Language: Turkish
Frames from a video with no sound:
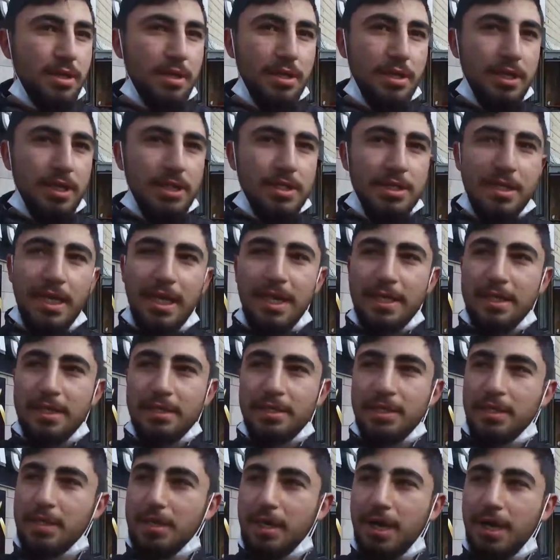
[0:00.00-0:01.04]
e,
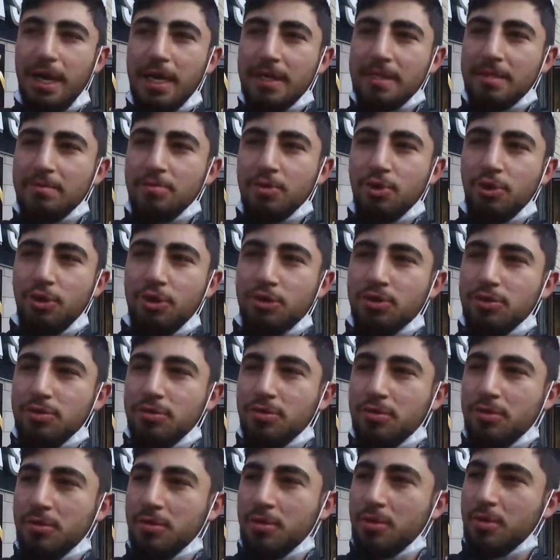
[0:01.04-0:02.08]
sadece karnım
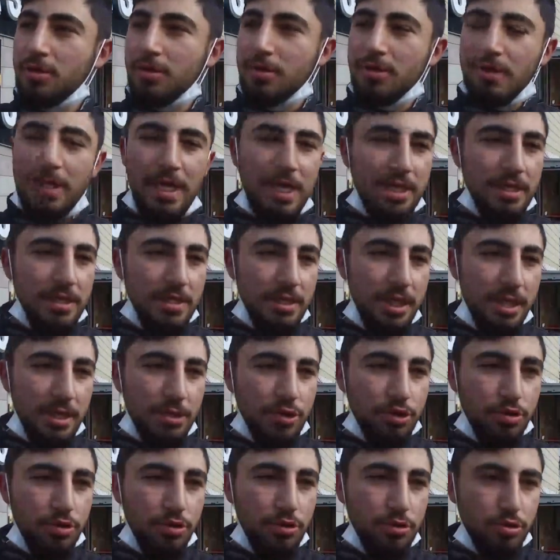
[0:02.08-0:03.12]
doysun diyor. Yani
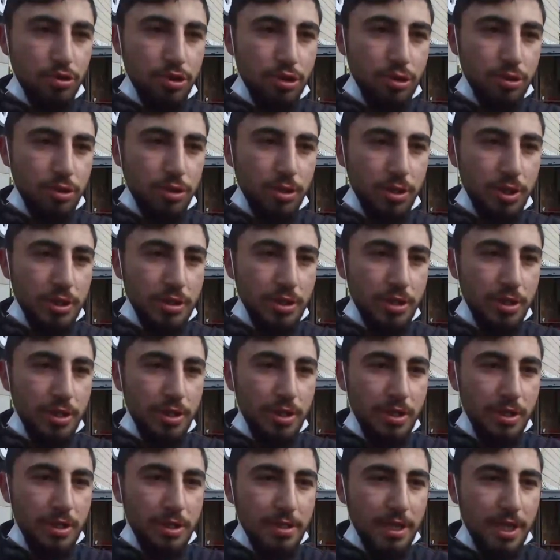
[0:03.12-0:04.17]
sadece onu düşünüyorlar.
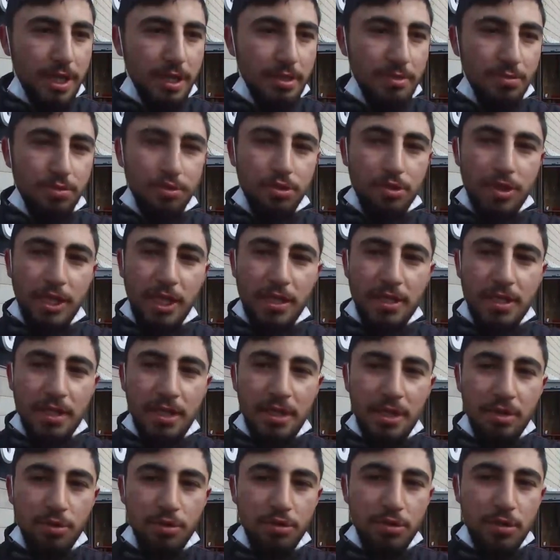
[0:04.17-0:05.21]
Yani bu
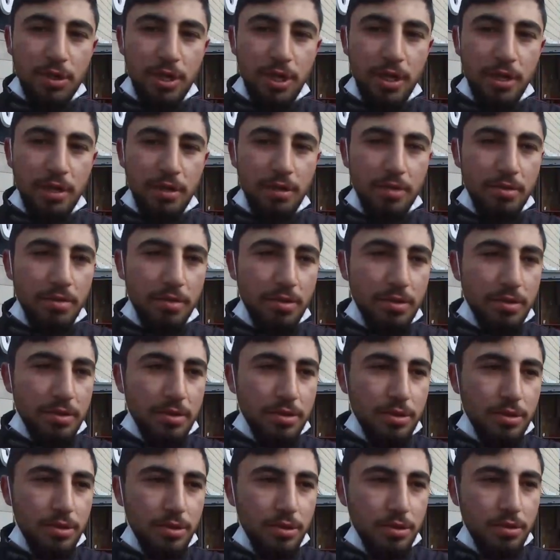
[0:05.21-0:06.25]
getiren kurye
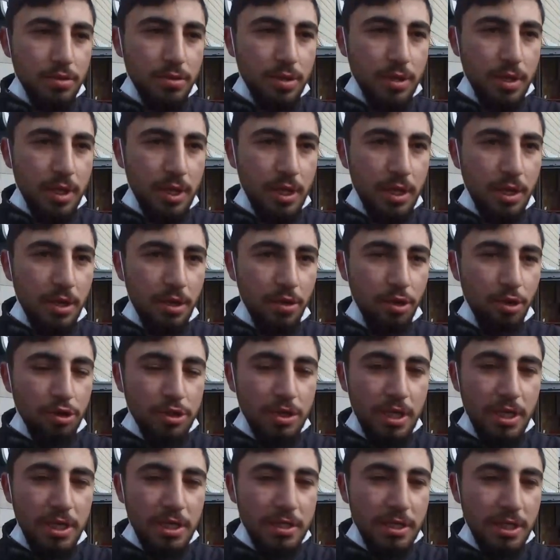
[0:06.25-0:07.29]
e,
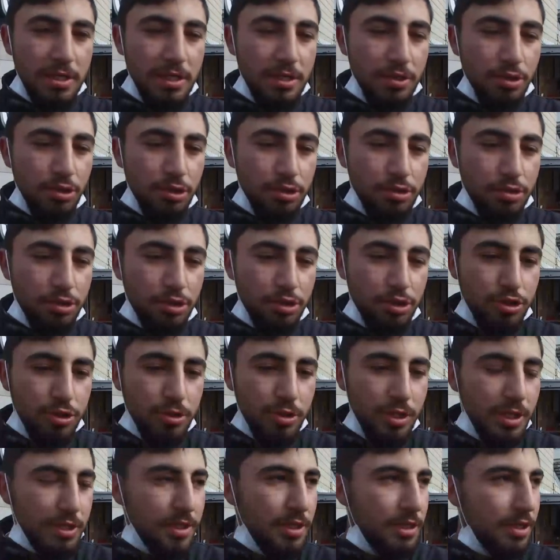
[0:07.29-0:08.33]
özellikle de not
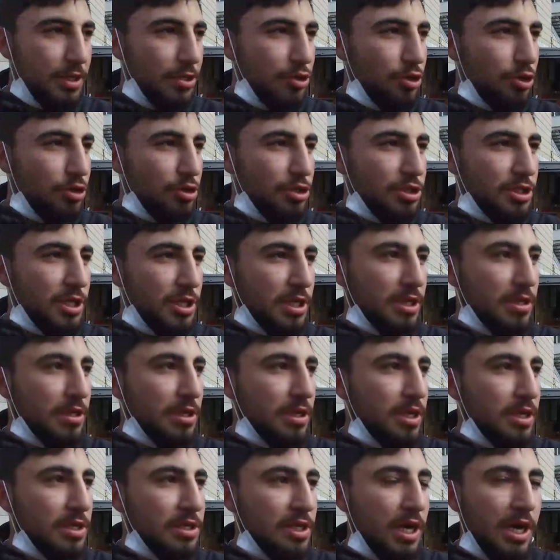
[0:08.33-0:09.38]
düşüyorlar. Yok işte
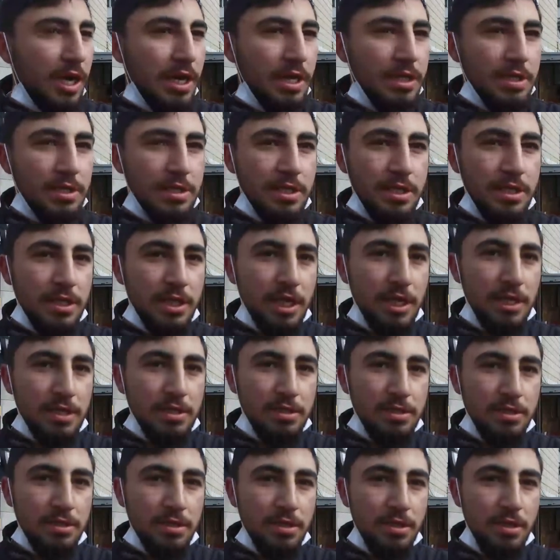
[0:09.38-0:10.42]
daha hızlı
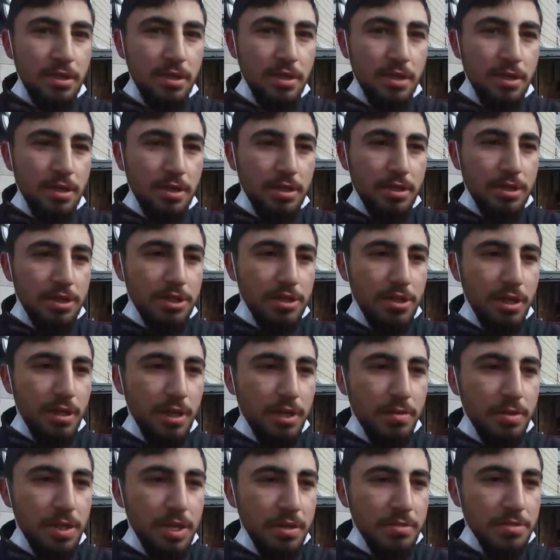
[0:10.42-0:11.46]
gelsin. İşte
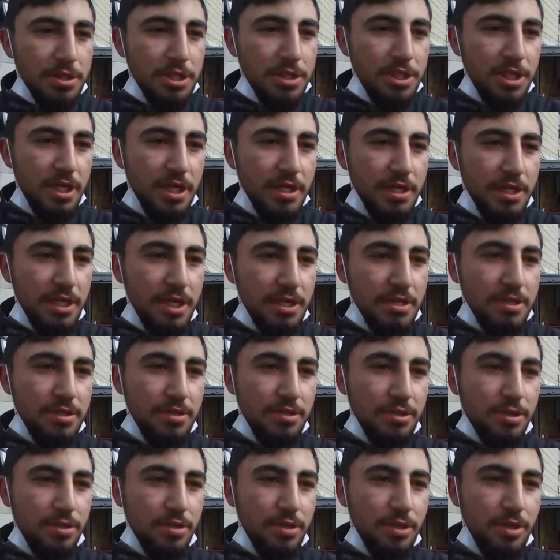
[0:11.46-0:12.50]
ne bileyim sıcak gelsin.
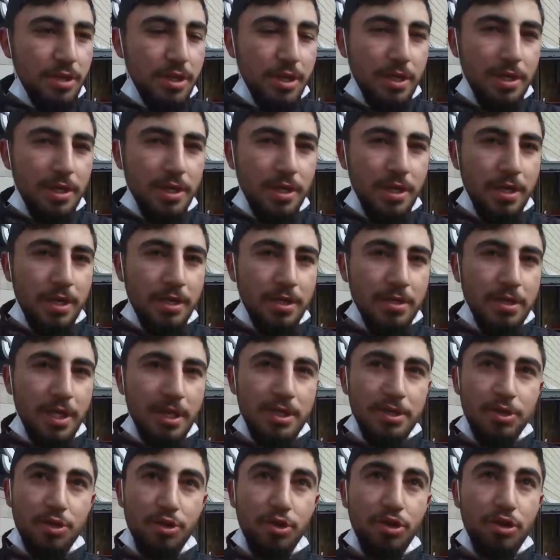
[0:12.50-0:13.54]
E,
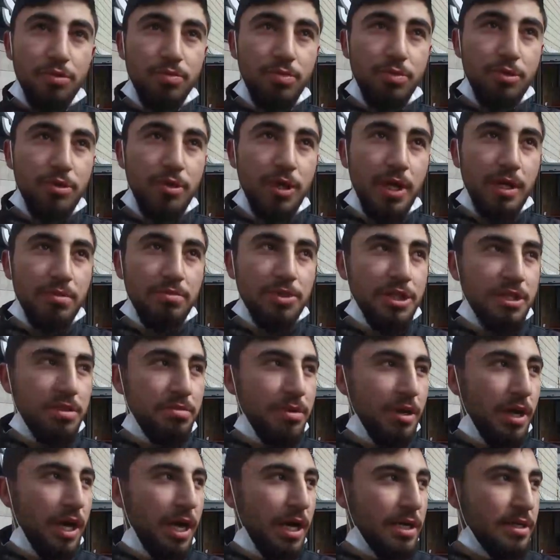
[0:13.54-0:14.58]
sanki görmüyorlarmış
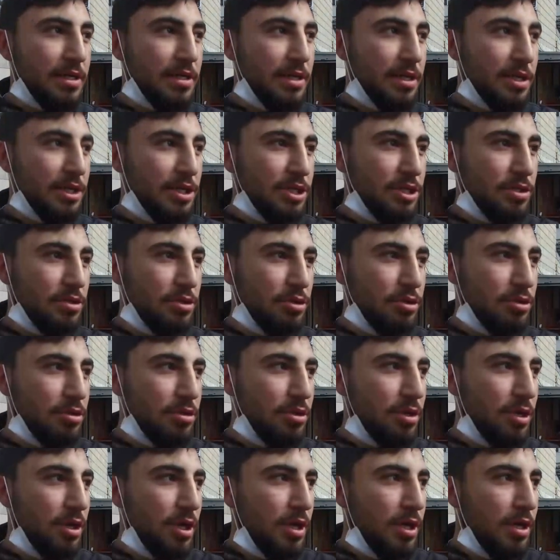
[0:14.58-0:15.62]
gibi karın kışın olduğunu.